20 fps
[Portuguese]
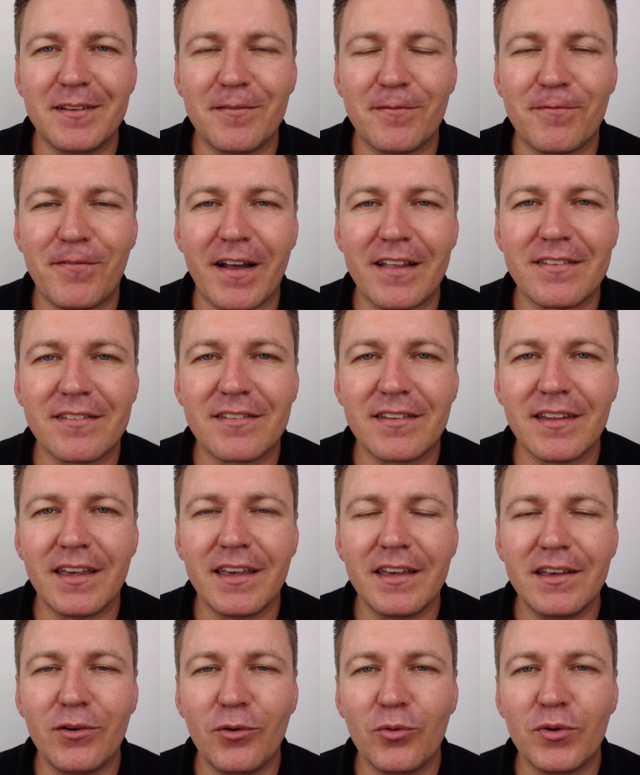
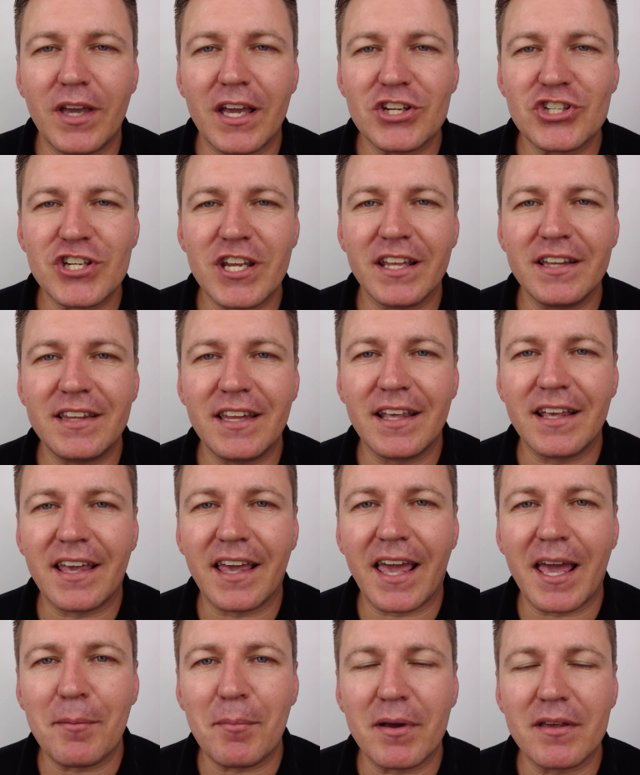fazer o que a gente
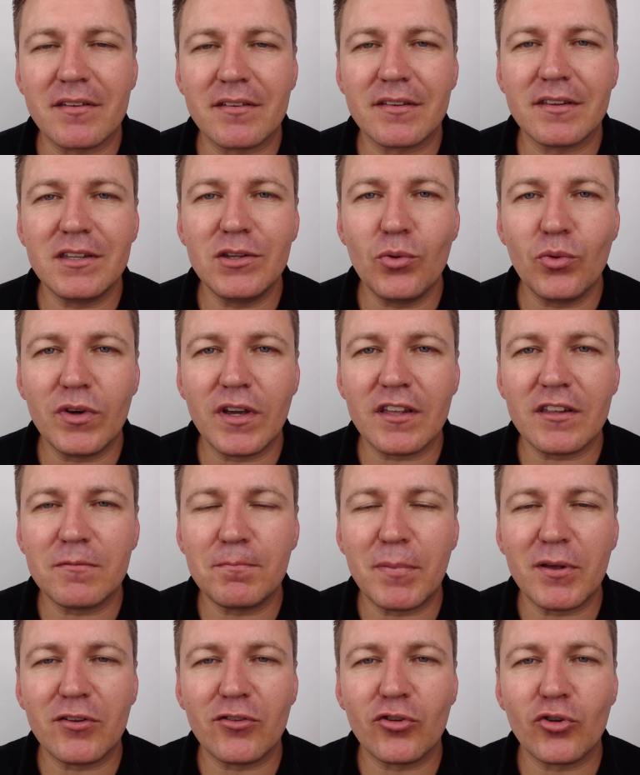quer, mas sim o que as
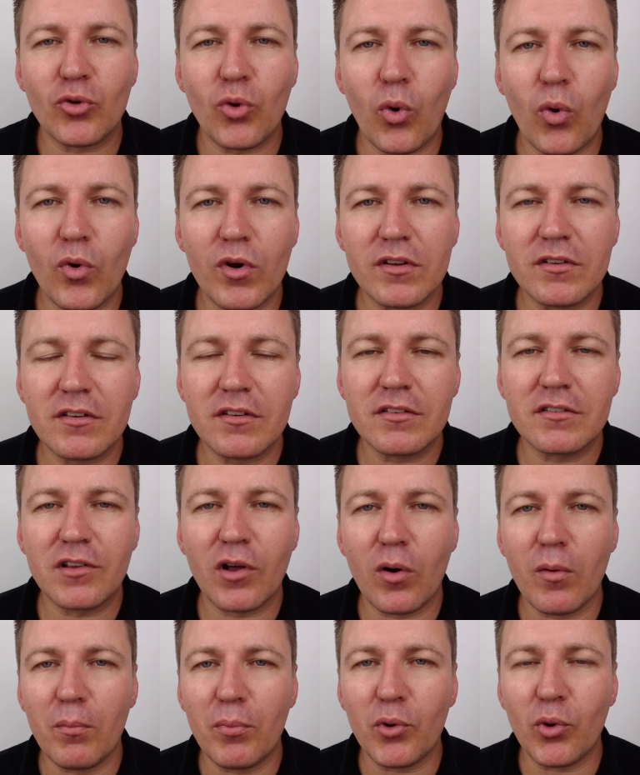pessoas
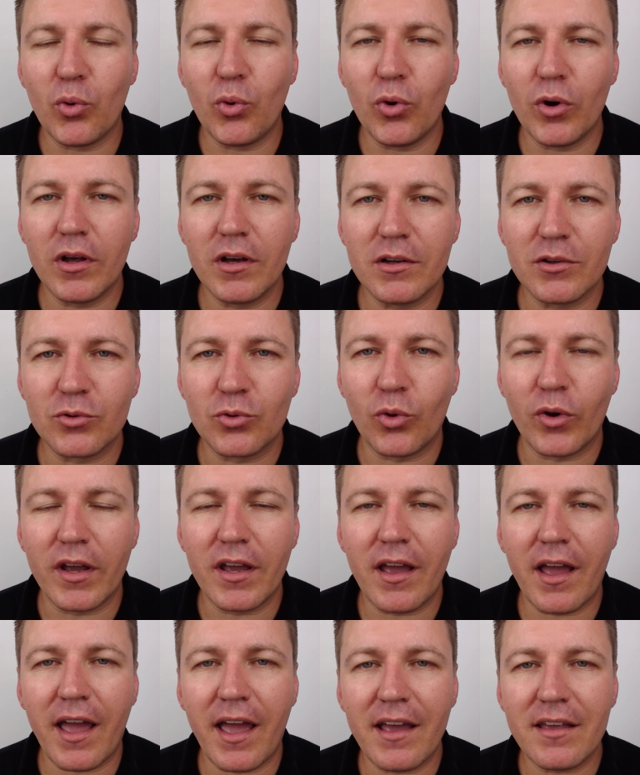estão procurando.
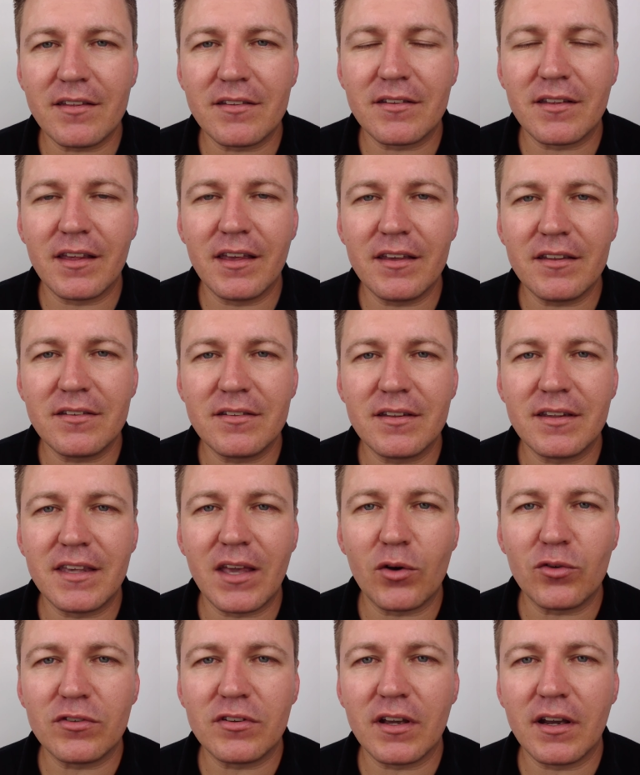Esse
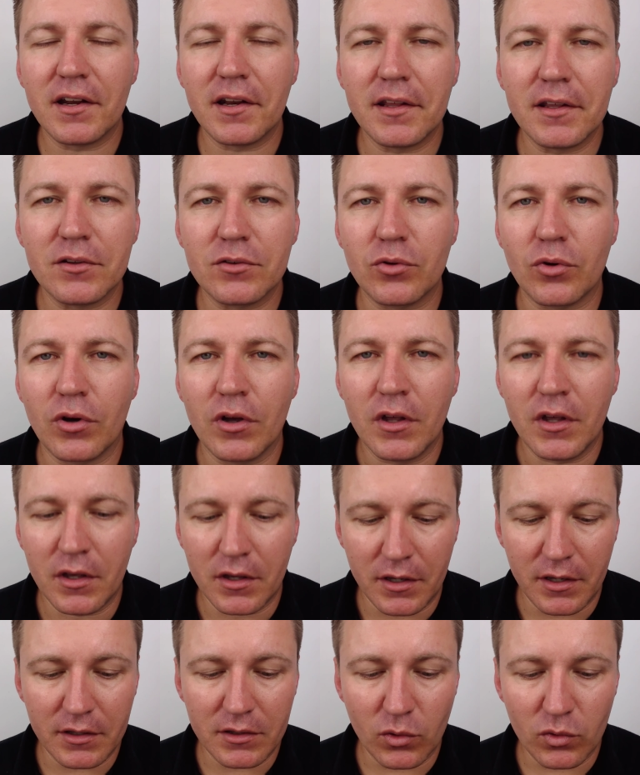que é o segredo.
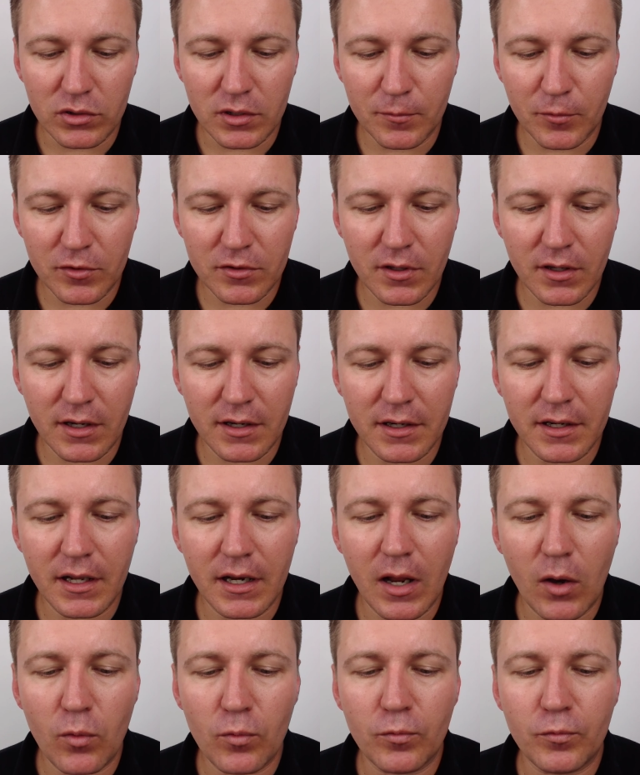Então se você
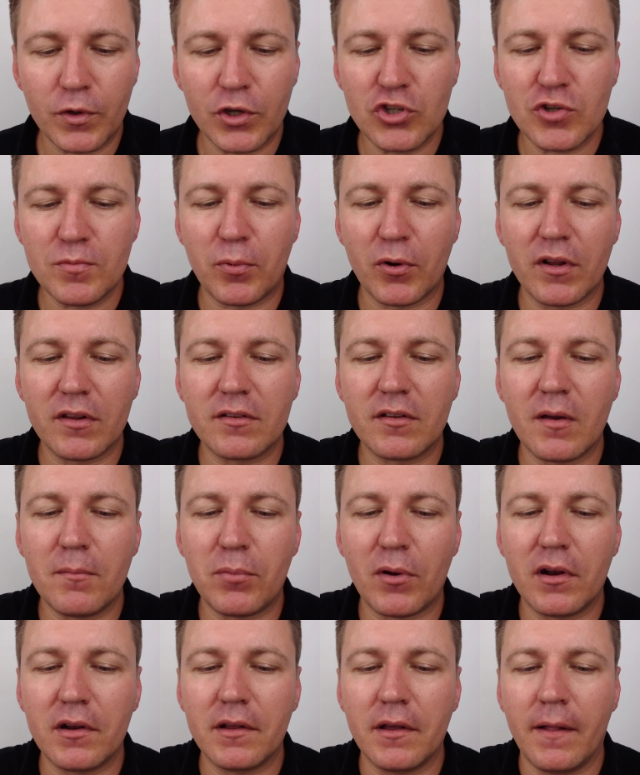cria lá um vídeo, por
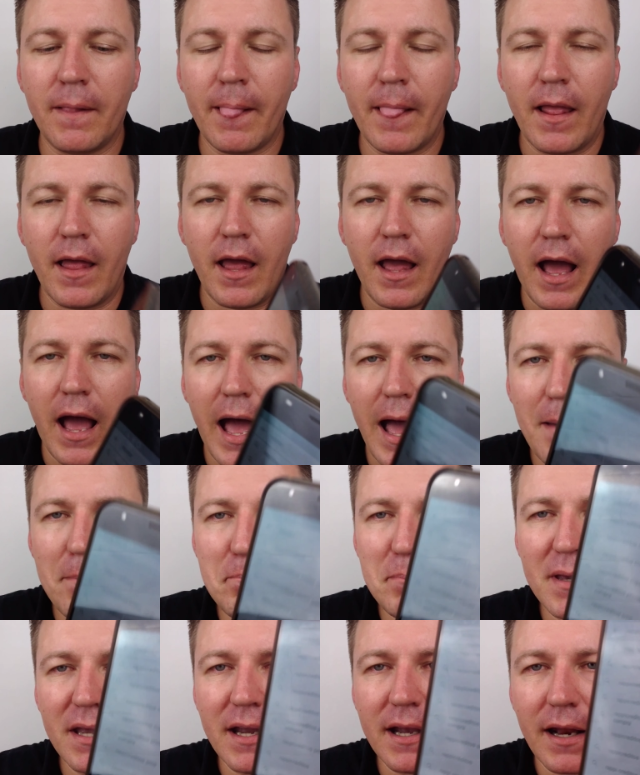exemplo, ali,
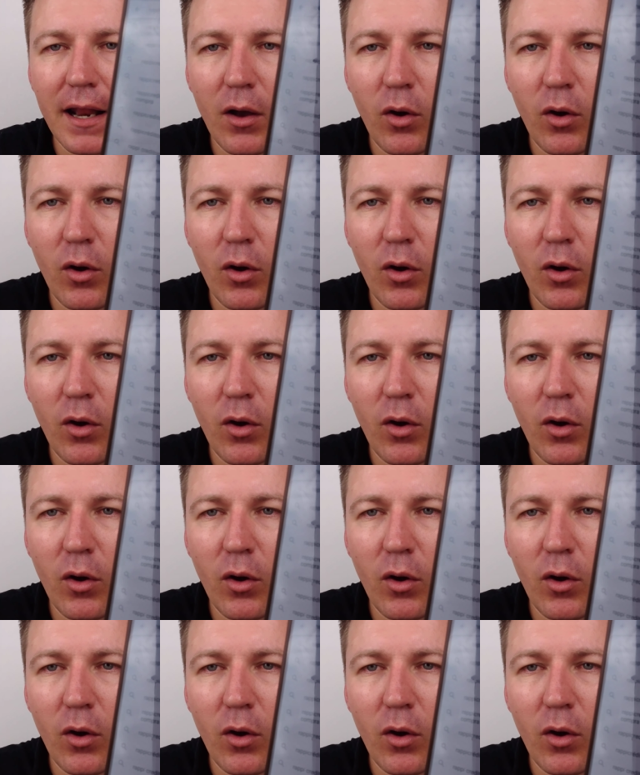RAP,